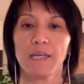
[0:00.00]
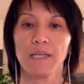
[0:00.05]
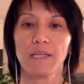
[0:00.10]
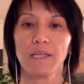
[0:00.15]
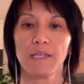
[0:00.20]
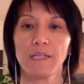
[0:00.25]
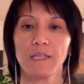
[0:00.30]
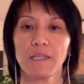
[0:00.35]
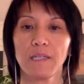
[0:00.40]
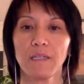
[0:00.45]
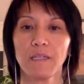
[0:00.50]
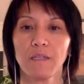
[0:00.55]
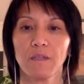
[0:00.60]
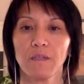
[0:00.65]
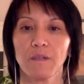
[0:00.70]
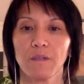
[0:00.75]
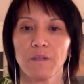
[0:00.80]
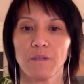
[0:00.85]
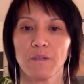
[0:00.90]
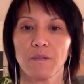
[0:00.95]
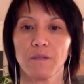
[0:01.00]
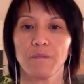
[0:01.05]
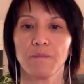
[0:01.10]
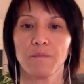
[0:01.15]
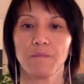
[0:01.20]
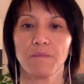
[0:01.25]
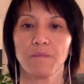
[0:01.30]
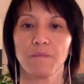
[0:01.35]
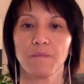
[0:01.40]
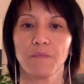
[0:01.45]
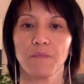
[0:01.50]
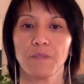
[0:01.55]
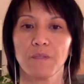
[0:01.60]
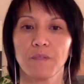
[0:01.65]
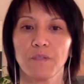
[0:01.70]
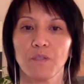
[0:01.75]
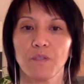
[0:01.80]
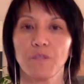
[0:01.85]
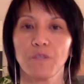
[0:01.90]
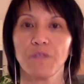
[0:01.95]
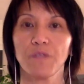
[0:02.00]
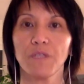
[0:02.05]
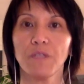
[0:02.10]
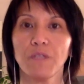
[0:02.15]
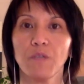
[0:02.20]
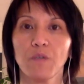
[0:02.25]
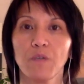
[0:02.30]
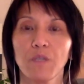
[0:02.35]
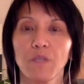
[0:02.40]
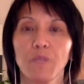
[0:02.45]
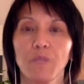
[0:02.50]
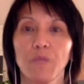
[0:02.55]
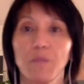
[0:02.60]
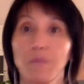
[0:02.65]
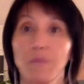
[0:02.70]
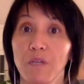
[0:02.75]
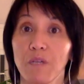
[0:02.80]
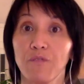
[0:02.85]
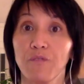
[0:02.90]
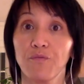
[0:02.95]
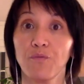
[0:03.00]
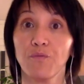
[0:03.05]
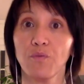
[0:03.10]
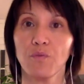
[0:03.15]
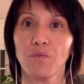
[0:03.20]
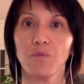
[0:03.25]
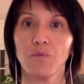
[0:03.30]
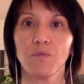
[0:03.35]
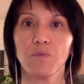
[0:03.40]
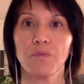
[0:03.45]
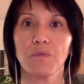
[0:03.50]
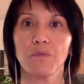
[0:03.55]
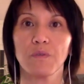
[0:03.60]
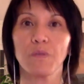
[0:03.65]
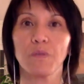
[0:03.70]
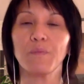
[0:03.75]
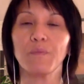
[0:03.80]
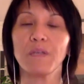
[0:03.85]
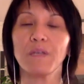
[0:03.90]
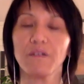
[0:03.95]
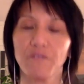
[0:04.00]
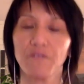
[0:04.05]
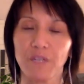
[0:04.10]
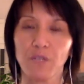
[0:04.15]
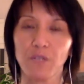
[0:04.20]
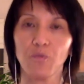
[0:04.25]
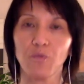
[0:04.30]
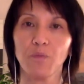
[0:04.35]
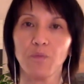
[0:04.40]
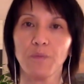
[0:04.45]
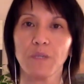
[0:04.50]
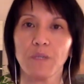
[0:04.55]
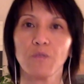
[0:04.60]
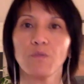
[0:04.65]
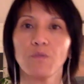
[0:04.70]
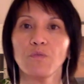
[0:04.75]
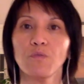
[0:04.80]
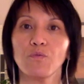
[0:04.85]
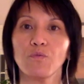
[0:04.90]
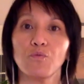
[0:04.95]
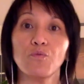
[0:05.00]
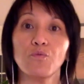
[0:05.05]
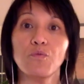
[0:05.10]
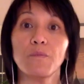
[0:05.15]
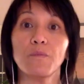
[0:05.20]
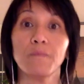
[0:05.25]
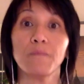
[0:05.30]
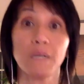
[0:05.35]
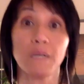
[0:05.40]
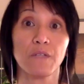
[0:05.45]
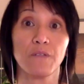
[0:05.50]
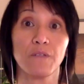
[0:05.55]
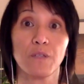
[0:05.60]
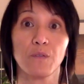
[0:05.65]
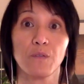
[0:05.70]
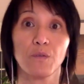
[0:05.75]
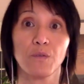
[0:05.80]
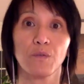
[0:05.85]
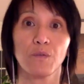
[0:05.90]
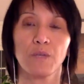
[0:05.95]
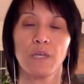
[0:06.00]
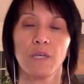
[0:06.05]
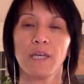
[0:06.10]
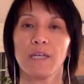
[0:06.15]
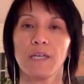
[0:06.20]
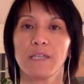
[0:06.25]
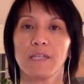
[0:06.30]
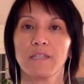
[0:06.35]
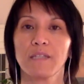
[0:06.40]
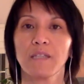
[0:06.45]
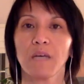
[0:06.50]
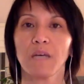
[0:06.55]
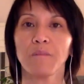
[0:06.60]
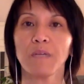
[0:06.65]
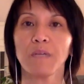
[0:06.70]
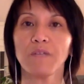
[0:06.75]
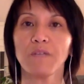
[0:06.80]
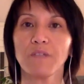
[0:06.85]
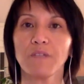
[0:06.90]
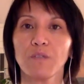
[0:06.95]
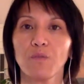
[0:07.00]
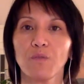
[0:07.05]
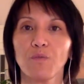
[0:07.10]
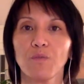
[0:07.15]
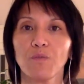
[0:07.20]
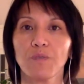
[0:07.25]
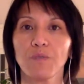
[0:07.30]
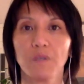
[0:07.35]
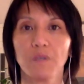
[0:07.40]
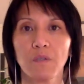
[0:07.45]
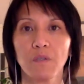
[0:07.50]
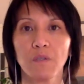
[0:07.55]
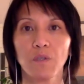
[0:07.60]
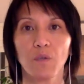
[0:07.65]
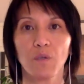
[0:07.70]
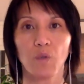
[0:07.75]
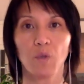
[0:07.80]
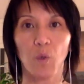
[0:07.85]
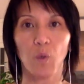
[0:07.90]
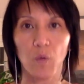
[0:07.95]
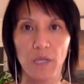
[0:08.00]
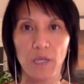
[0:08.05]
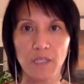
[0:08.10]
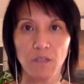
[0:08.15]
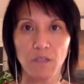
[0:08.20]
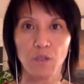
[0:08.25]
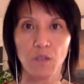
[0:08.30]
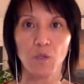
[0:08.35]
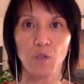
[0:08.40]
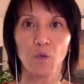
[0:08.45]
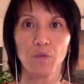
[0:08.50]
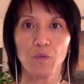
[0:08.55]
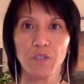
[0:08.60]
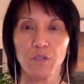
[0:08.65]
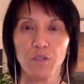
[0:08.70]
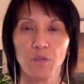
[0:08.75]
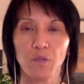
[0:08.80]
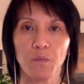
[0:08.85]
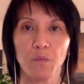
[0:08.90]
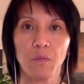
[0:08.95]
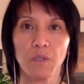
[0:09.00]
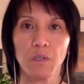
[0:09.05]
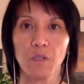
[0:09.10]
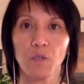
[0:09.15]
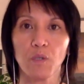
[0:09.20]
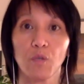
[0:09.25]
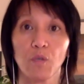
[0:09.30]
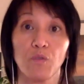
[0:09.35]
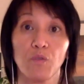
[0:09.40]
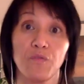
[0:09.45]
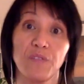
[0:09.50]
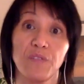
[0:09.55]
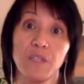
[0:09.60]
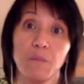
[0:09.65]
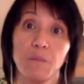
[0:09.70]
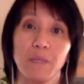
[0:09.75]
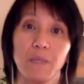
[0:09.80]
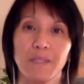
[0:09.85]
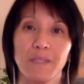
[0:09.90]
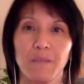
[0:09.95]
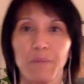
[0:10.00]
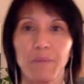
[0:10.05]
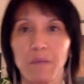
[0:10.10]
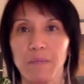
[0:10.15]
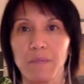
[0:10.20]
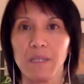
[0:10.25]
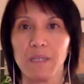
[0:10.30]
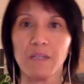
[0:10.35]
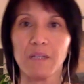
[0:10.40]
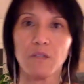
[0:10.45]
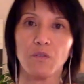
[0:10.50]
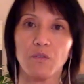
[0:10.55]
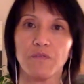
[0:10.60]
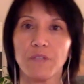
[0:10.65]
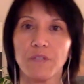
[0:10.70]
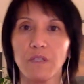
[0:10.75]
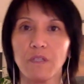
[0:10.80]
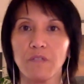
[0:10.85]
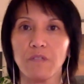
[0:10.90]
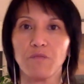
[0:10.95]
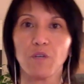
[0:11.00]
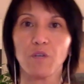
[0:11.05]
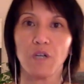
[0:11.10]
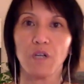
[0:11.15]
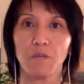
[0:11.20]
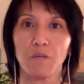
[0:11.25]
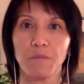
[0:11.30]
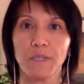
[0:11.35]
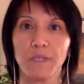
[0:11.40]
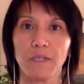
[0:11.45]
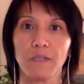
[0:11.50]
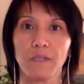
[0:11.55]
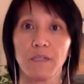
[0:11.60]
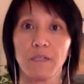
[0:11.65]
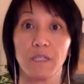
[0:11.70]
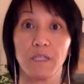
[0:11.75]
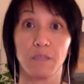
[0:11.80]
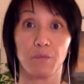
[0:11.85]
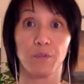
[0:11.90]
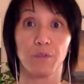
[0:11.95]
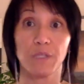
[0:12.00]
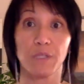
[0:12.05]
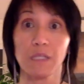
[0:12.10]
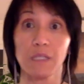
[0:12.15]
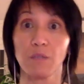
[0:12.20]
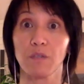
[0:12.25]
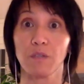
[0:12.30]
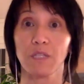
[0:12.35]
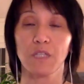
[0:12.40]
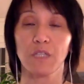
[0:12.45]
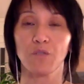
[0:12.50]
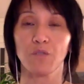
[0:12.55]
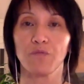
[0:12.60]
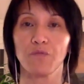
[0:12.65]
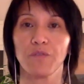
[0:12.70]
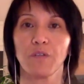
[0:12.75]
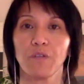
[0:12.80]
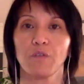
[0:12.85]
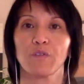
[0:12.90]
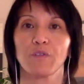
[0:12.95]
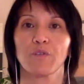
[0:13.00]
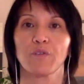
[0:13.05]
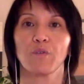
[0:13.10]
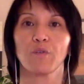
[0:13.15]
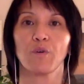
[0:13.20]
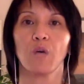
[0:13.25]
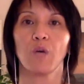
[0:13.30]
Et euh, ce vide, donc, il peut être bien vu, bien vécu, pardon, ou mal vécu. Il sera mal vécu tant qu'on reste dans le conditionnement que le vide, ben, c'est pas bien, le vide, il faut le remplir. Et c'est pour ça que très souvent, lorsque